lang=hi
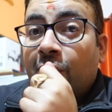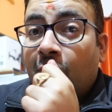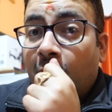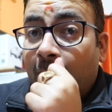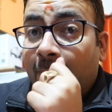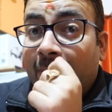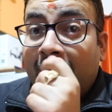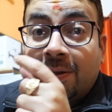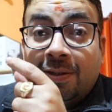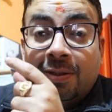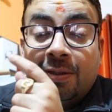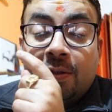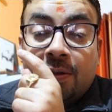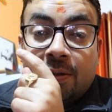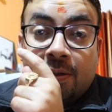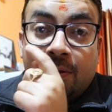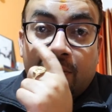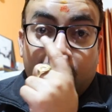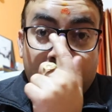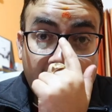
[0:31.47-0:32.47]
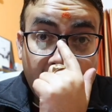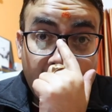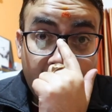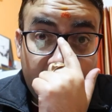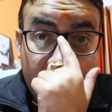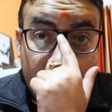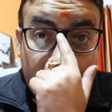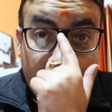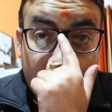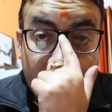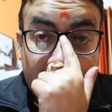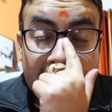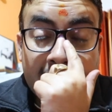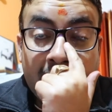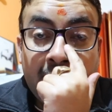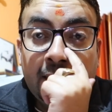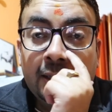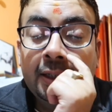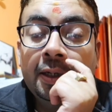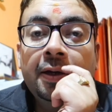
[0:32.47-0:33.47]
तो प्लीज़ उसको ढंग
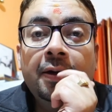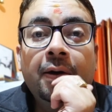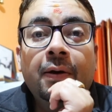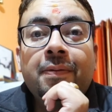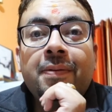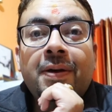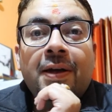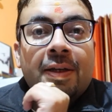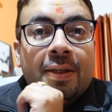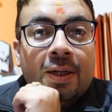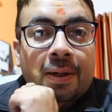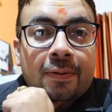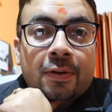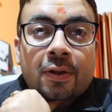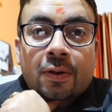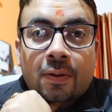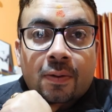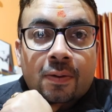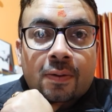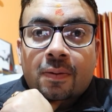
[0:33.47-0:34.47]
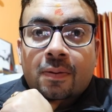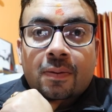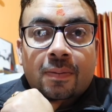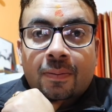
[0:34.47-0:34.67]
से देखें और मेरे हिसाब से तो